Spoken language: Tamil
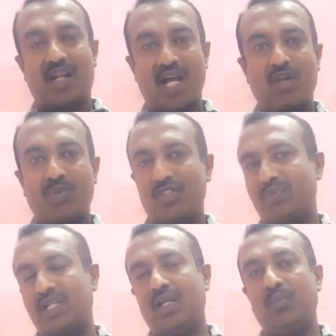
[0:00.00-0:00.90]
ராக்
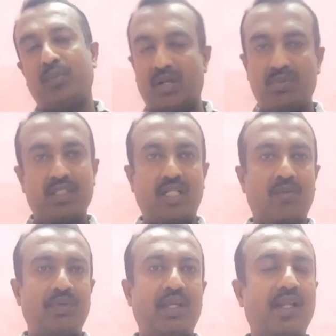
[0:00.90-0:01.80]
பாஸ்பேட்டை
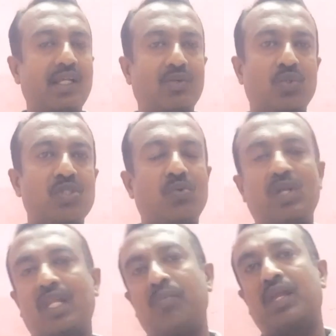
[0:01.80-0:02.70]
பயன்படுத்தலாம் ஏன்னா இது கொஞ்சம்
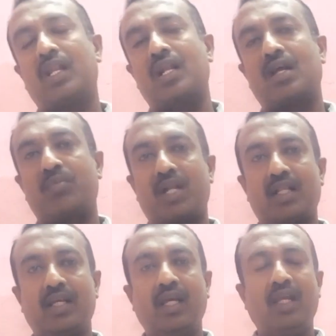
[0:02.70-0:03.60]
கூட கெமிக்கல்
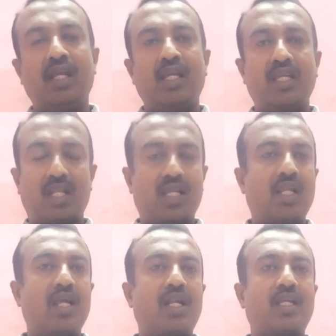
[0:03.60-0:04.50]
கலக்கப்படாத
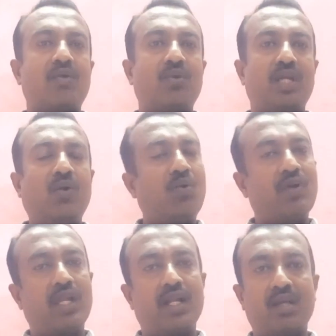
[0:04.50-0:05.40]
இயற்கையிலேயே கிடைக்கக்கூடிய ஒரு
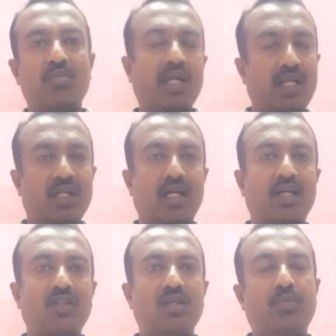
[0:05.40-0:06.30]
வகையான மண்
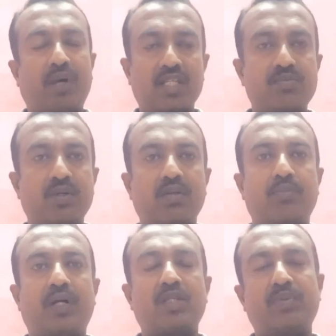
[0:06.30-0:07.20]
அதாவது பாஸ்பே
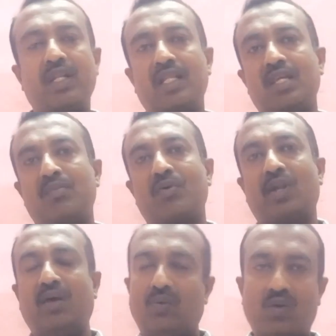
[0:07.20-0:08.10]
பாஸ்பேட் அதிகமாக
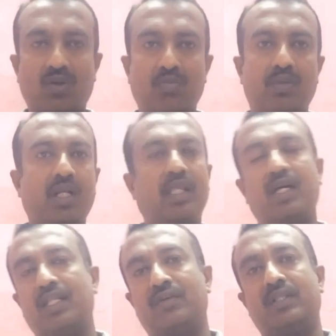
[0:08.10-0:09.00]
உள்ள ஒரு மண்
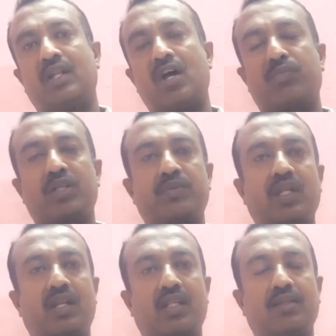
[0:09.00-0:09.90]
தான் இது வந்து ராக்
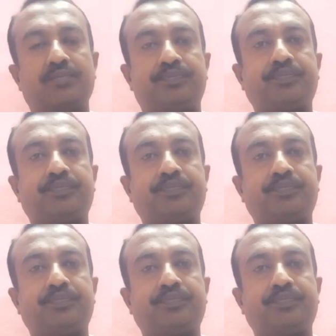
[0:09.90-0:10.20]
பாஸ்பேட்ன்றது